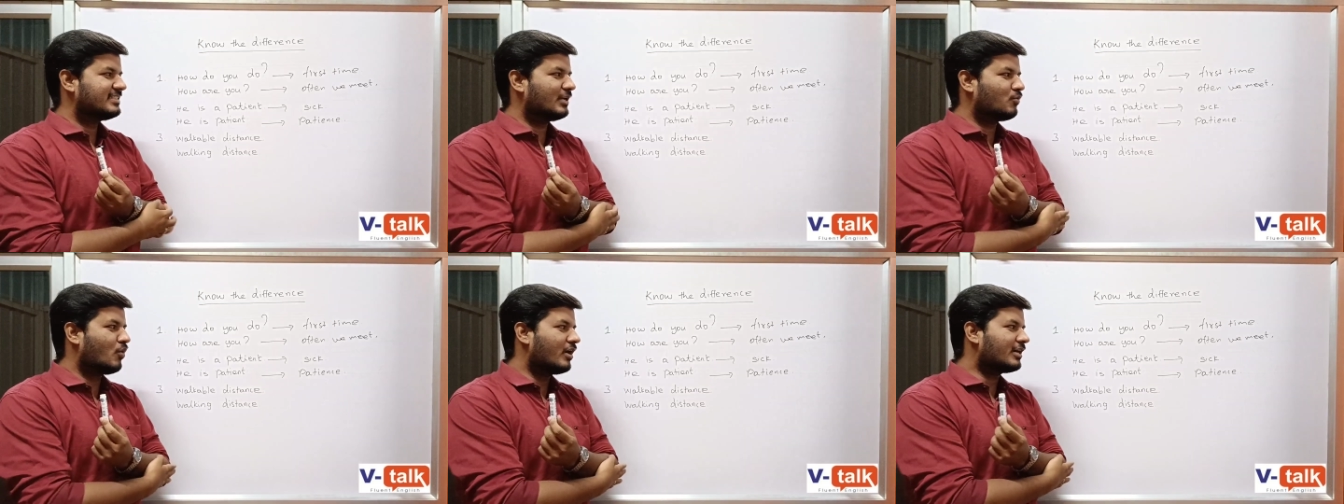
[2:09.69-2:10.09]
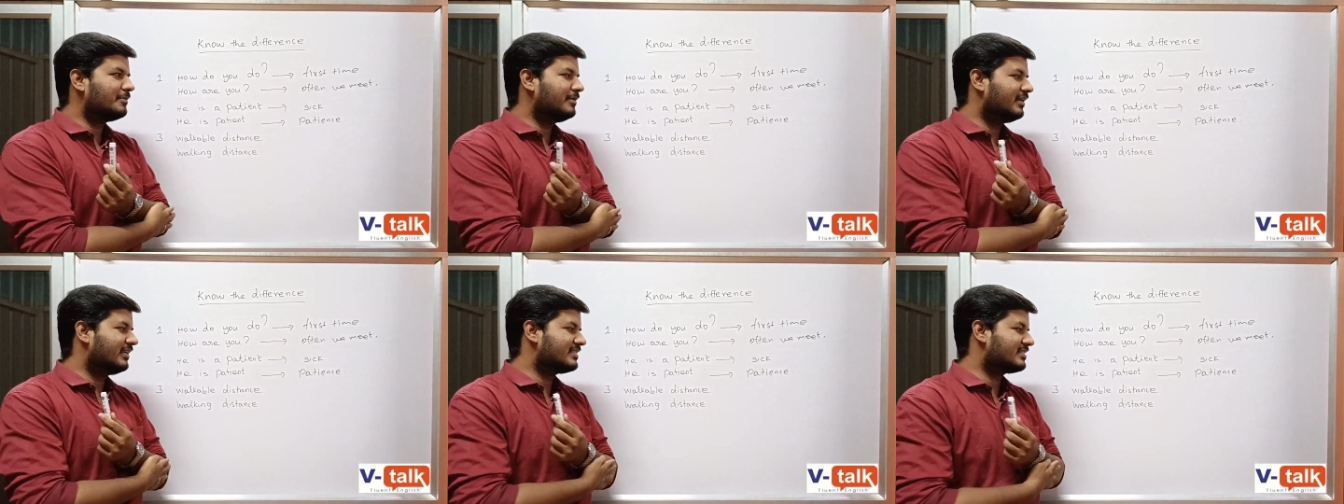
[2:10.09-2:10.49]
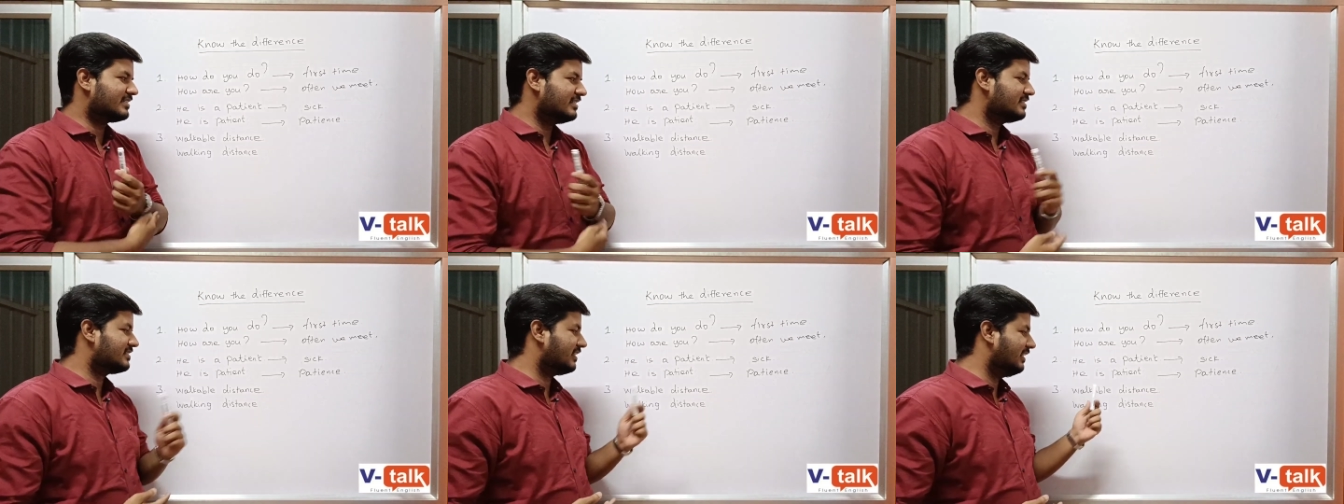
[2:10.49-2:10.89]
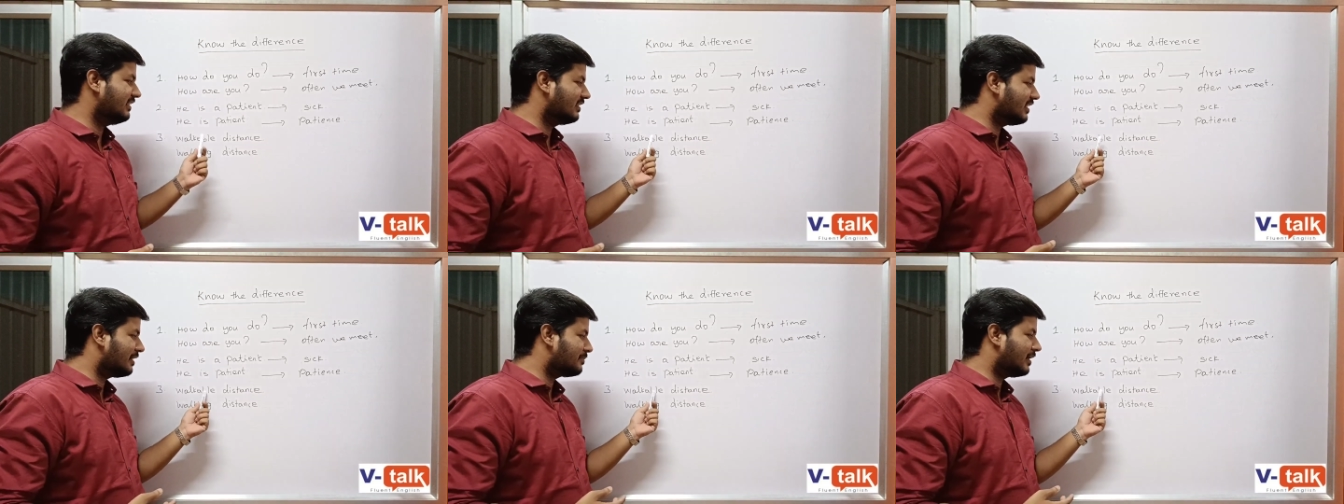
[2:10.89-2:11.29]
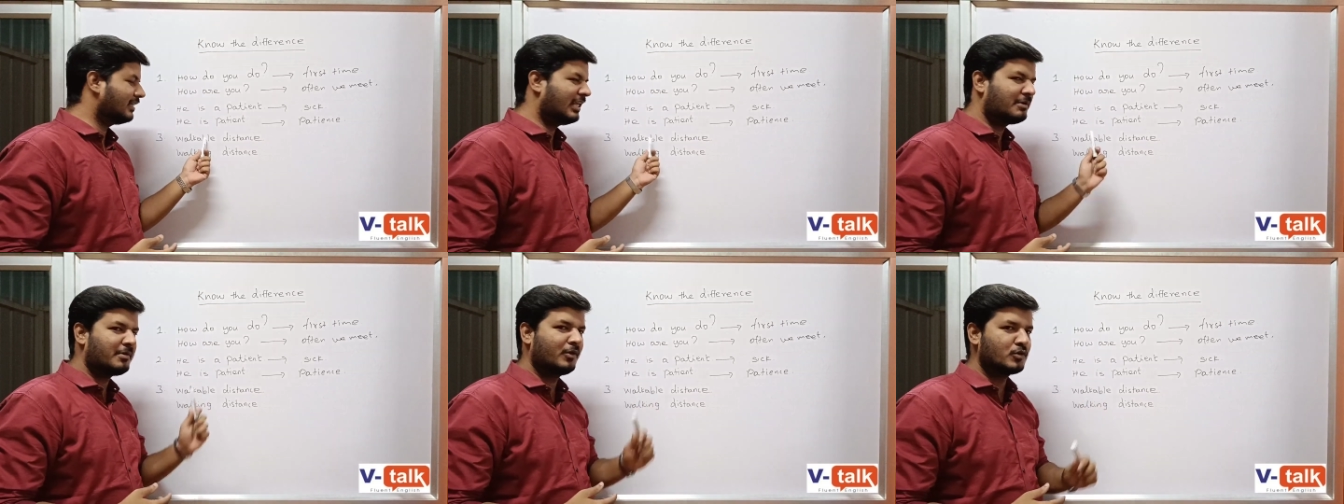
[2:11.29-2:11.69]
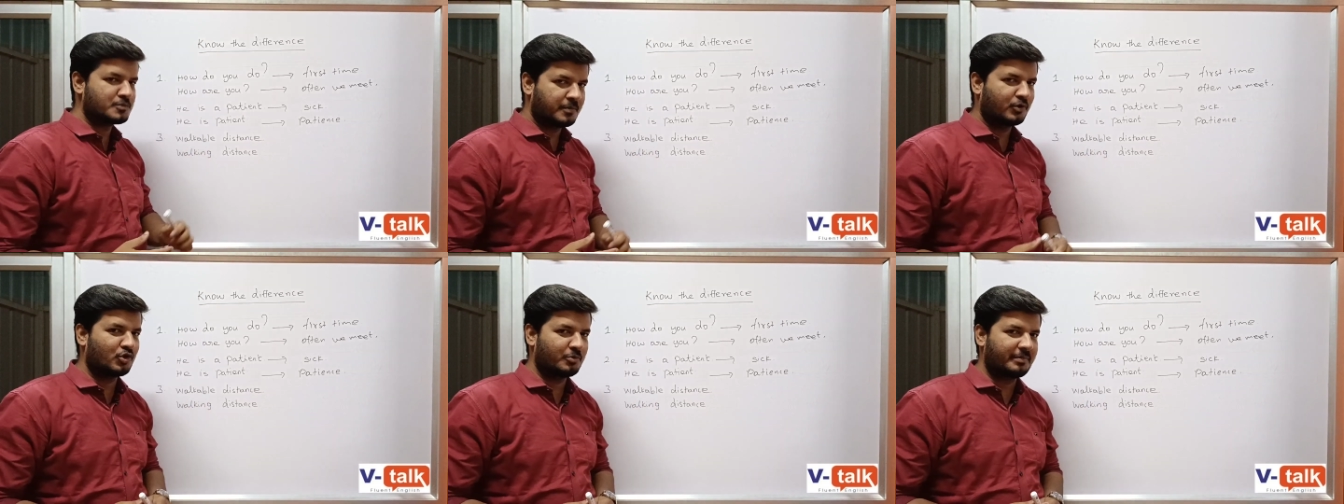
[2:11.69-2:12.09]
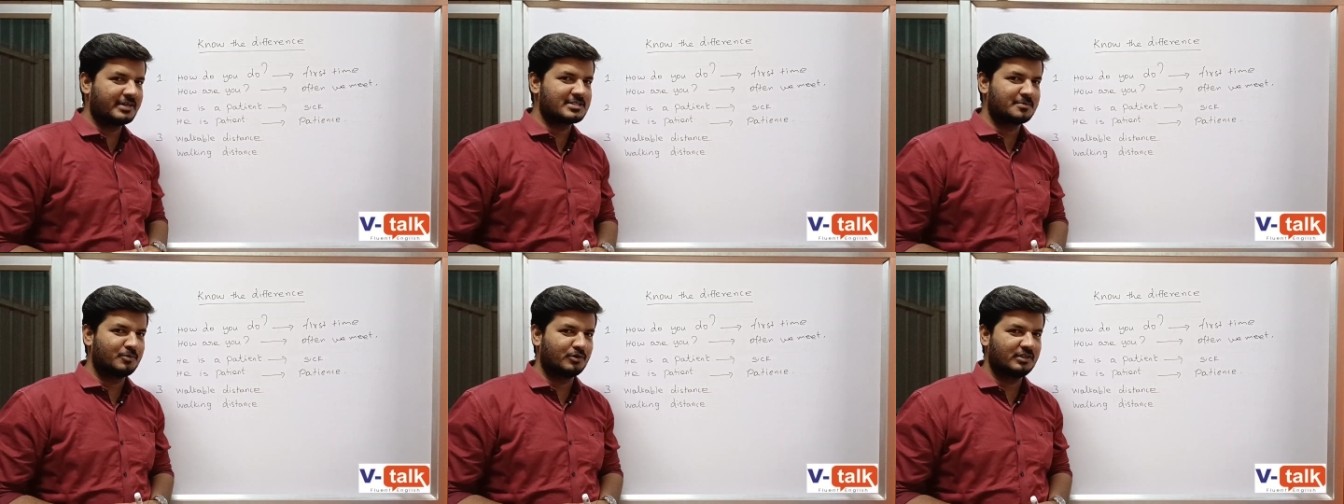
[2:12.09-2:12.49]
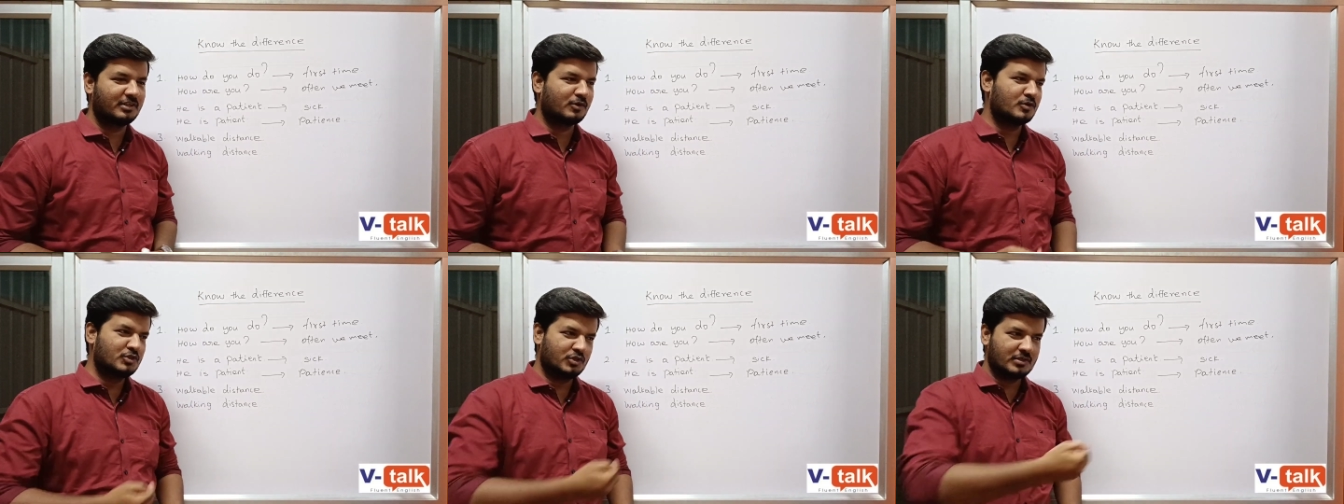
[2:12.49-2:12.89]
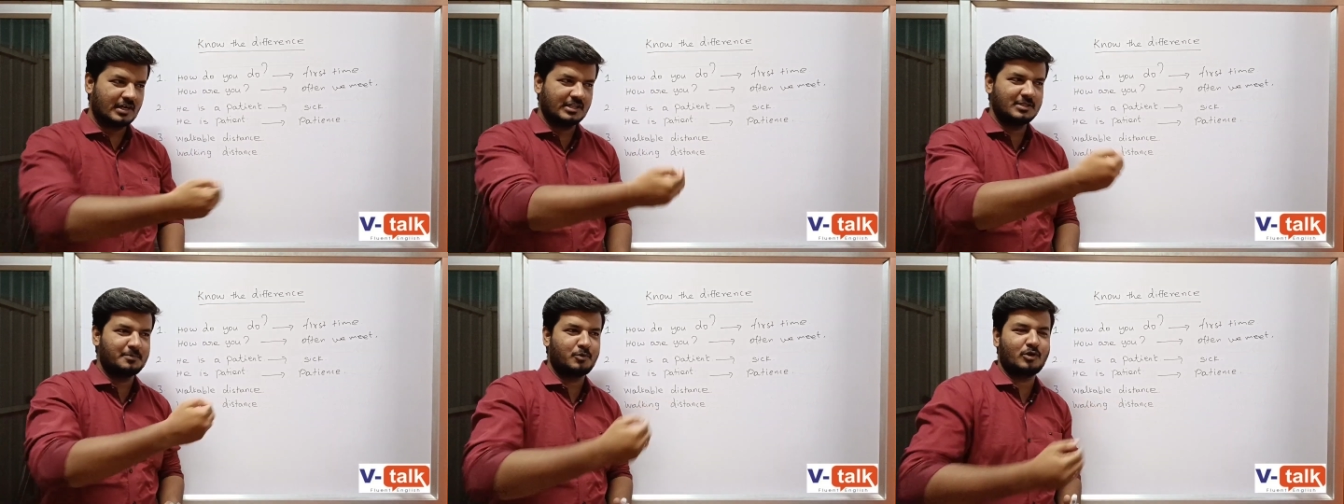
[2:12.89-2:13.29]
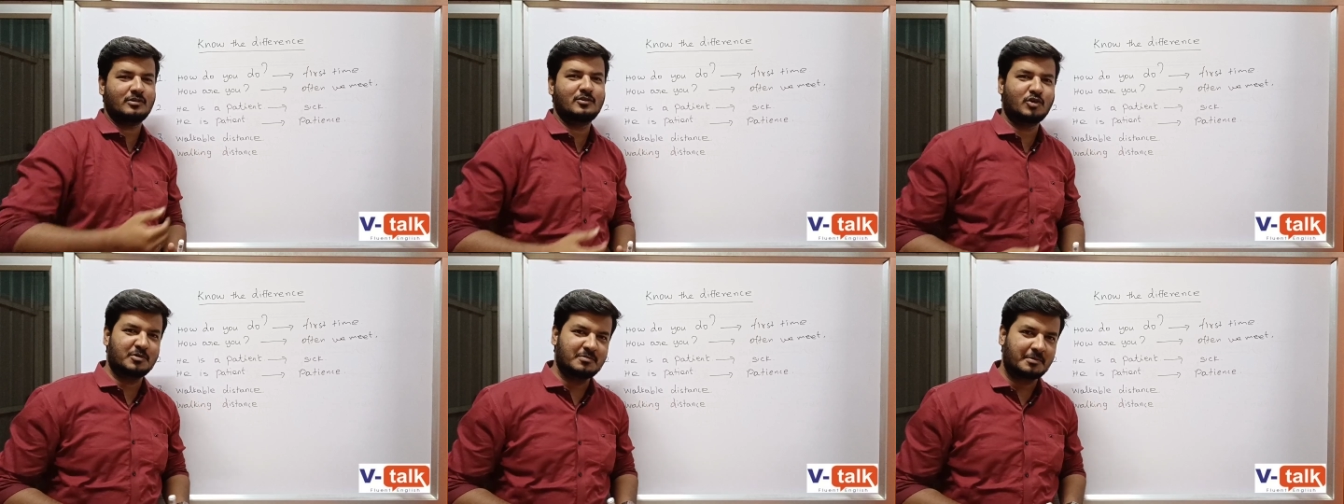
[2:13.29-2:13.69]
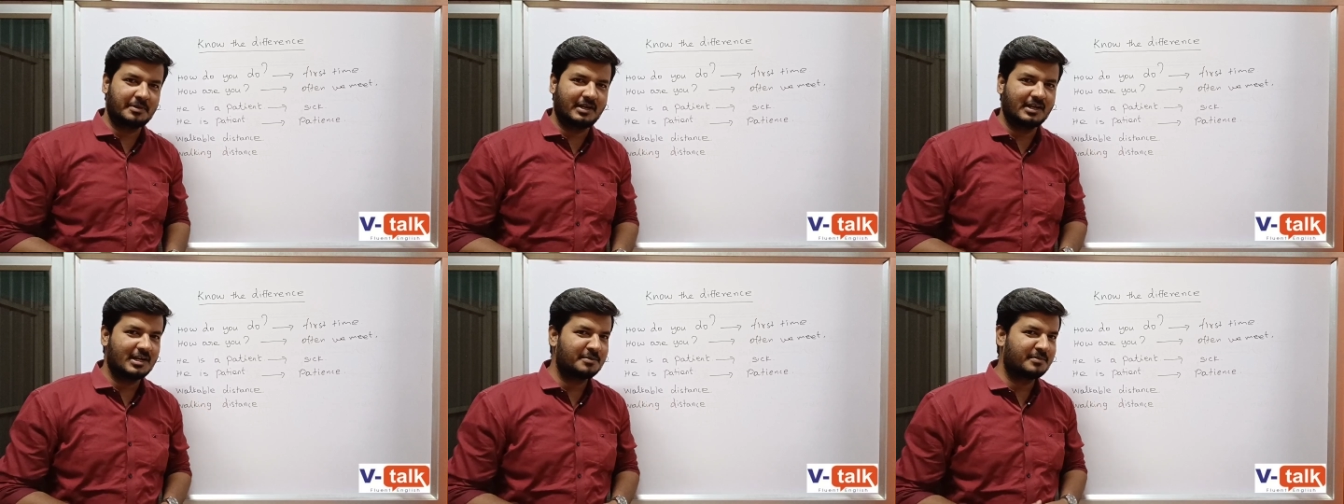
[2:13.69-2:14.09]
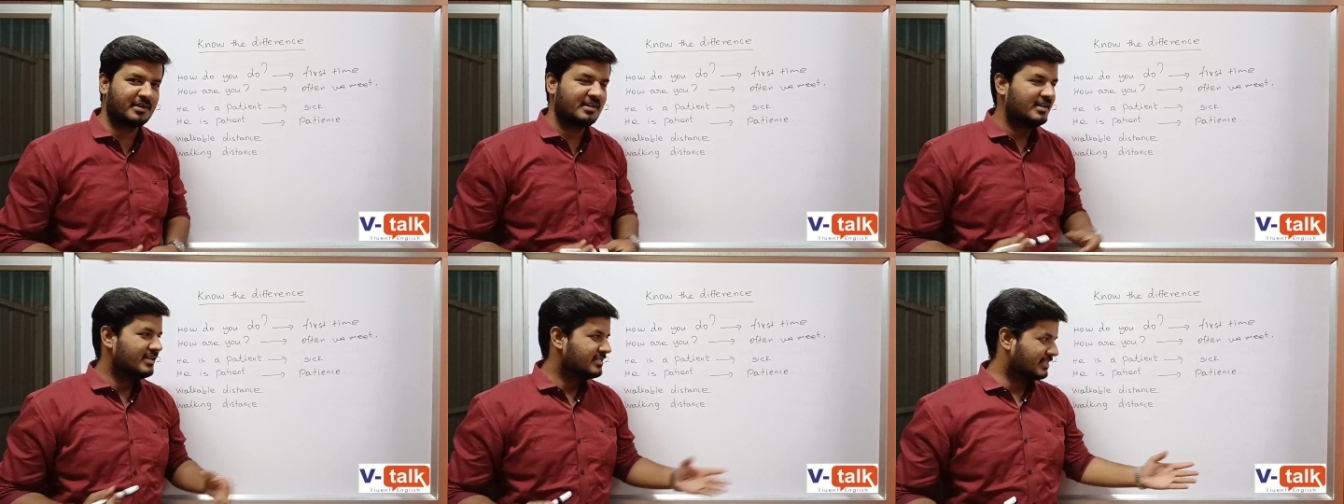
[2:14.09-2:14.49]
சார் வாக்கபிள் டிஸ்டன்ஸ் இதுதான் நம்ம அதிகமாக யூஸ் பண்ணுறோம் பேசும்போது கொஞ்சம் நடந்து போகிற தூரம் அப்படின்னா நம்ம